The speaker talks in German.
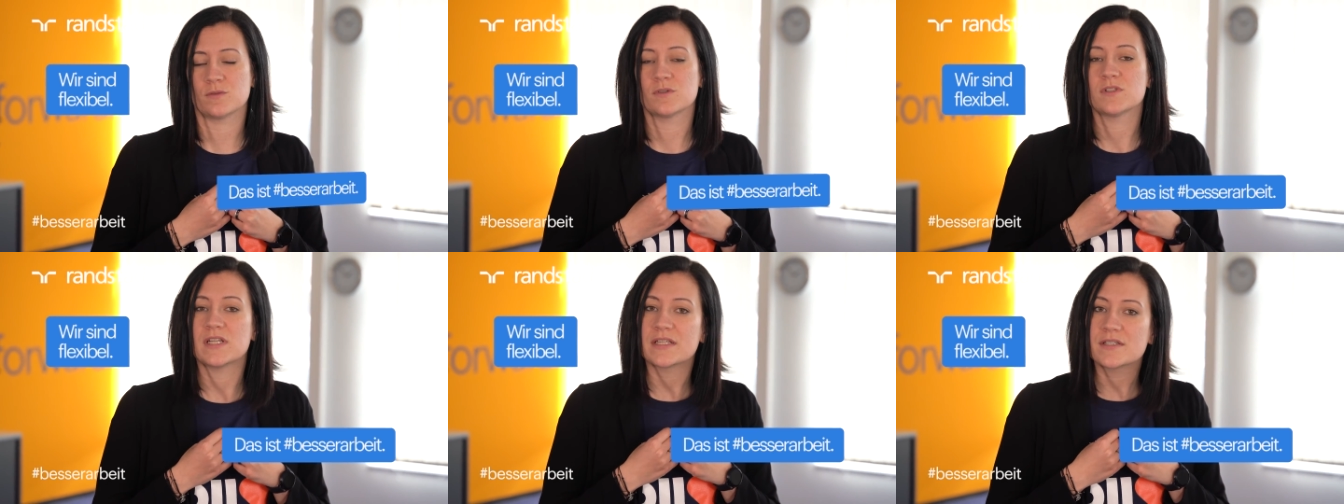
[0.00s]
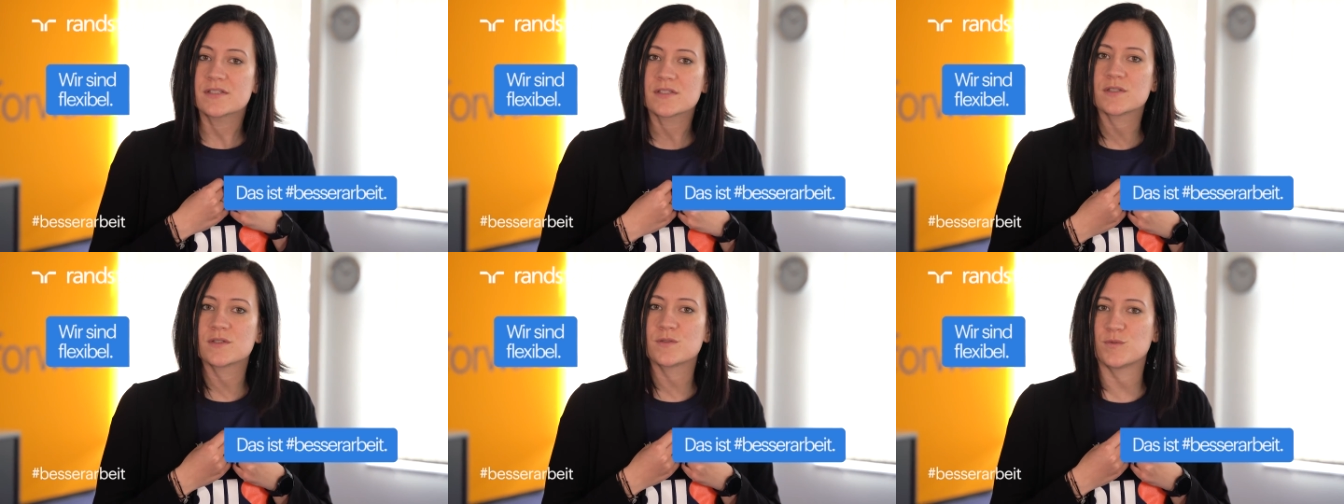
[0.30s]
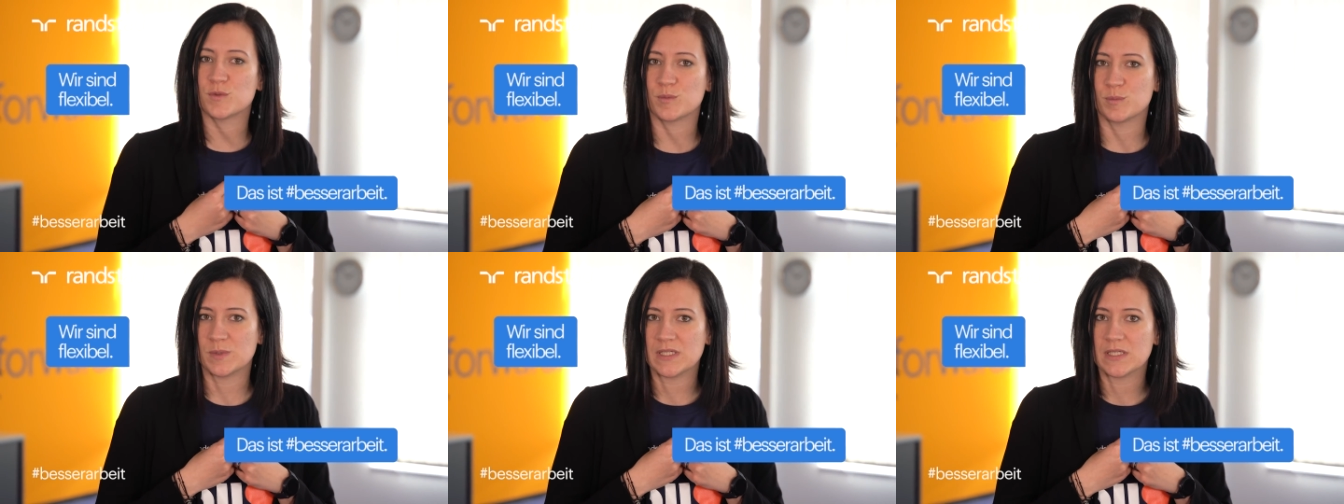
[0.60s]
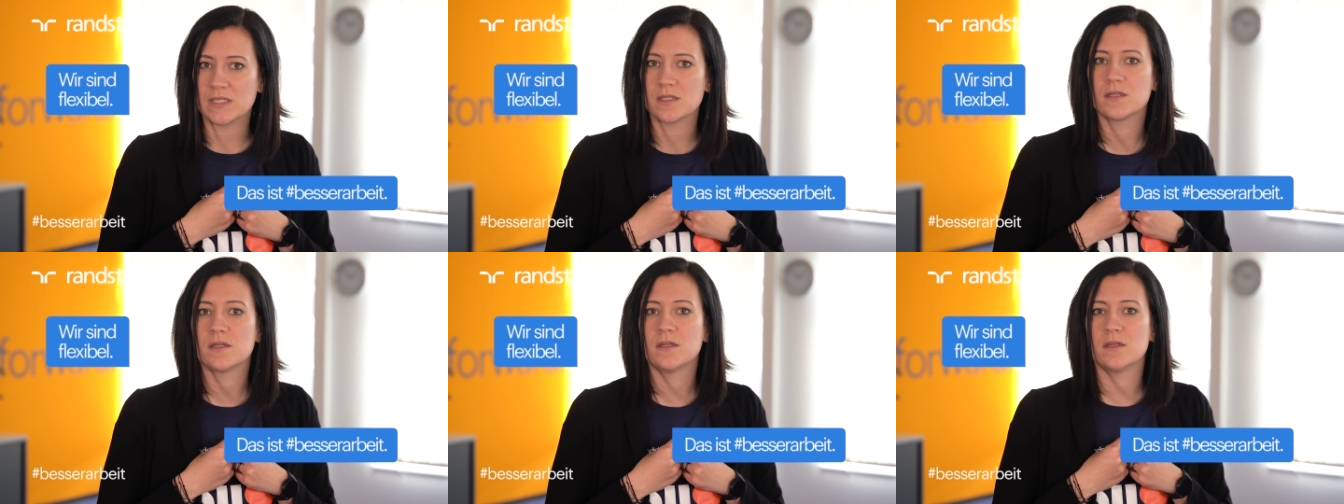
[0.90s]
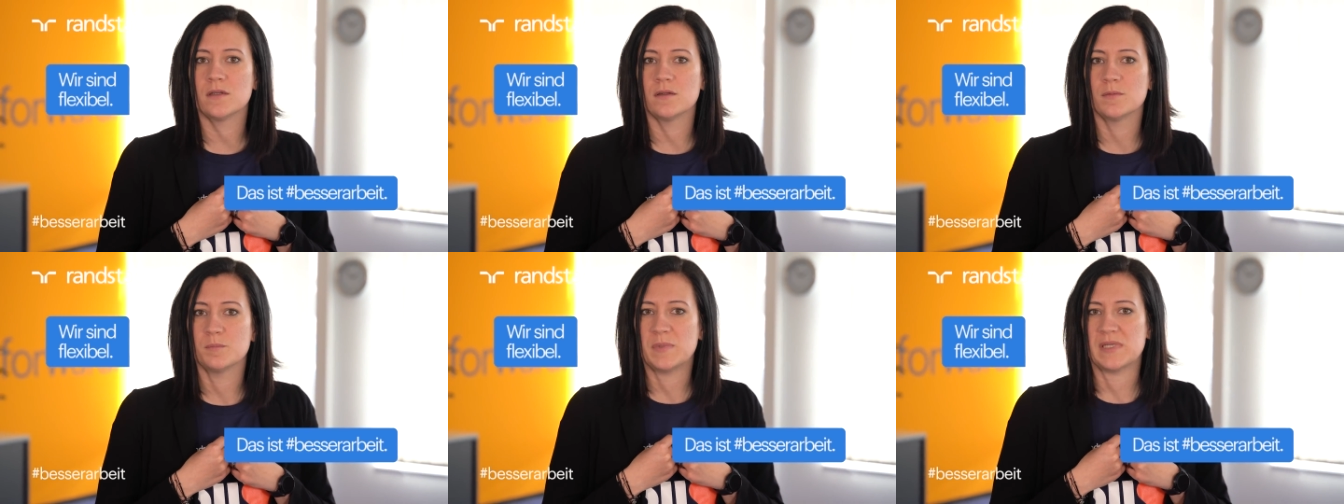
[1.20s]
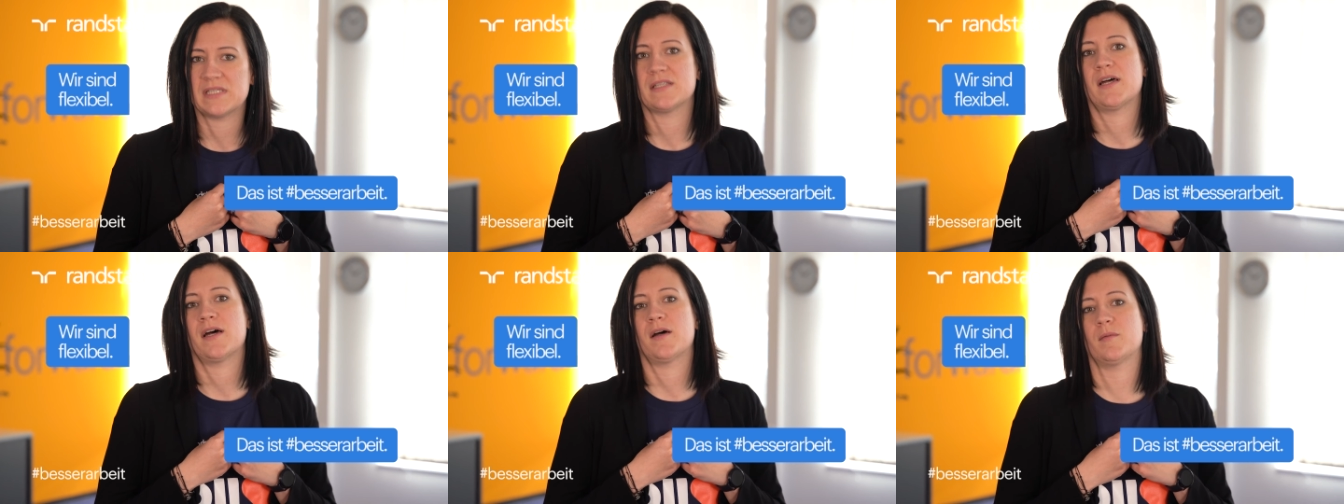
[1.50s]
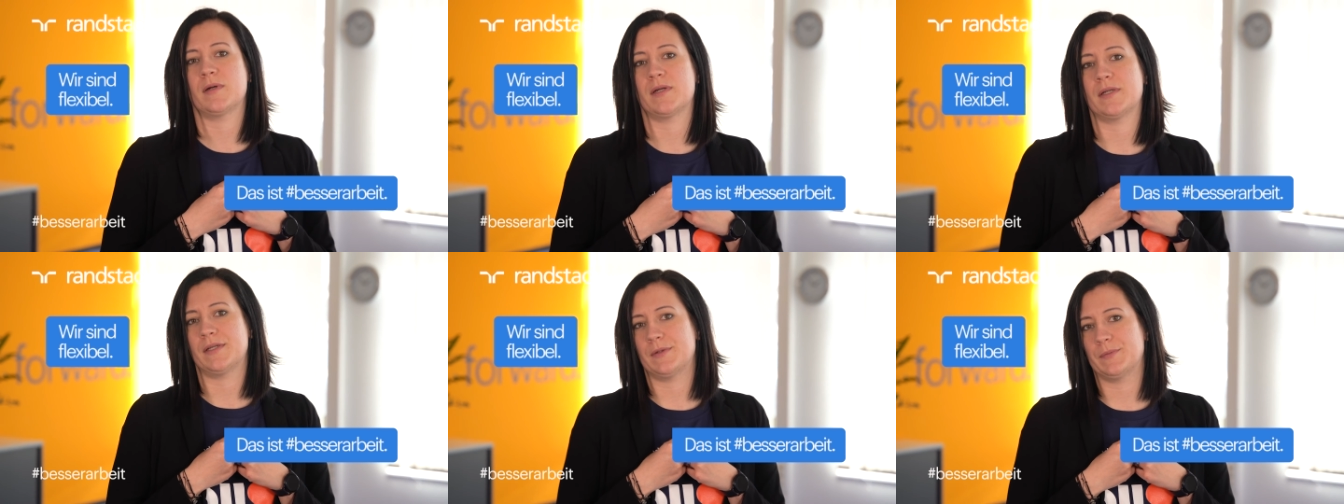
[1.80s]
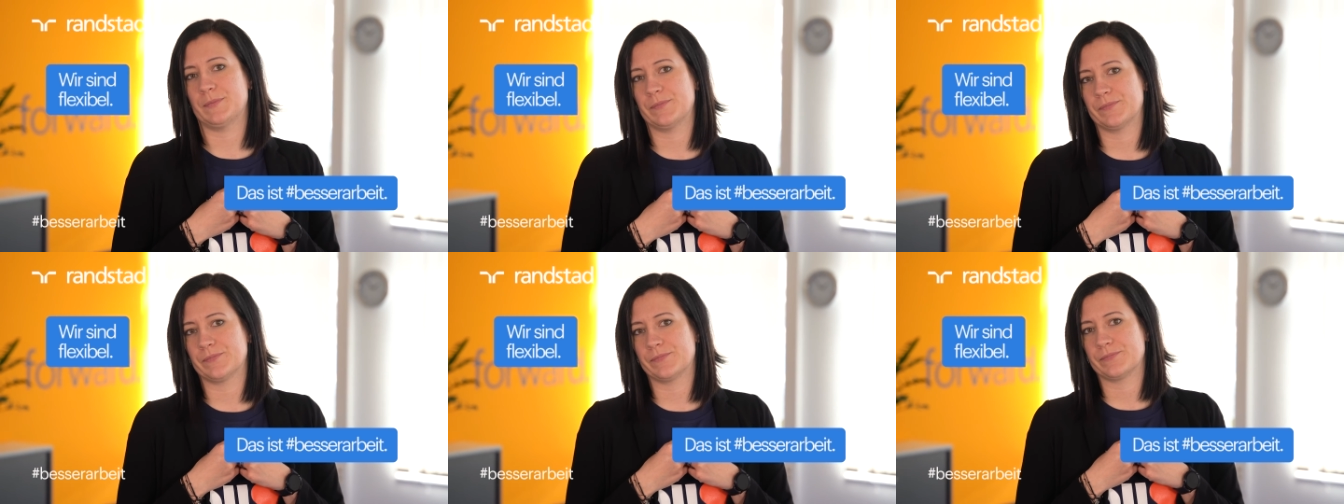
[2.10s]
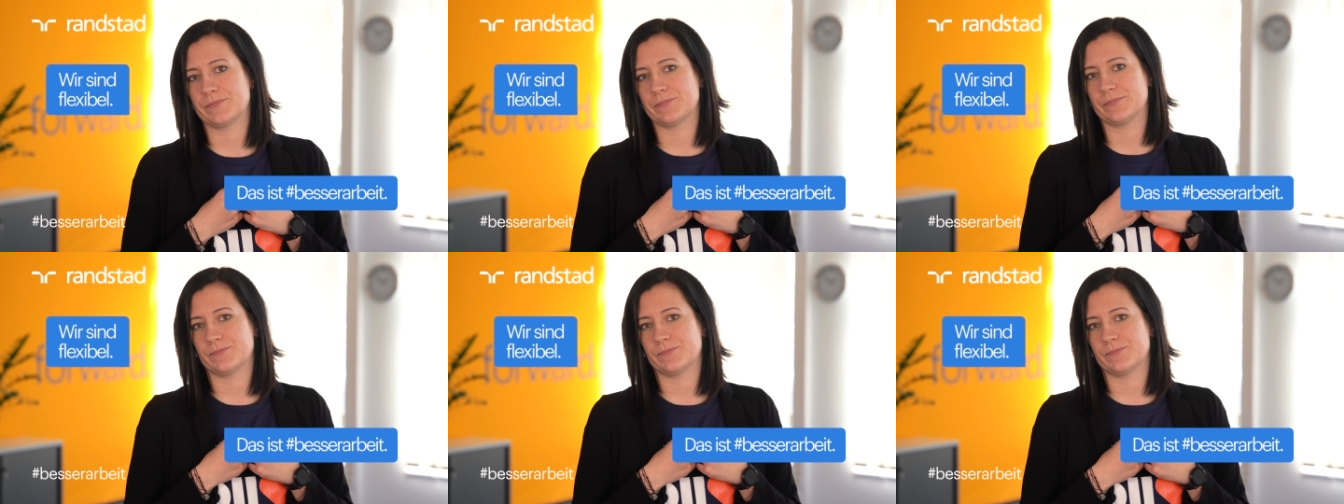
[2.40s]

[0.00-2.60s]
Und das ist für mich besser Arbeit.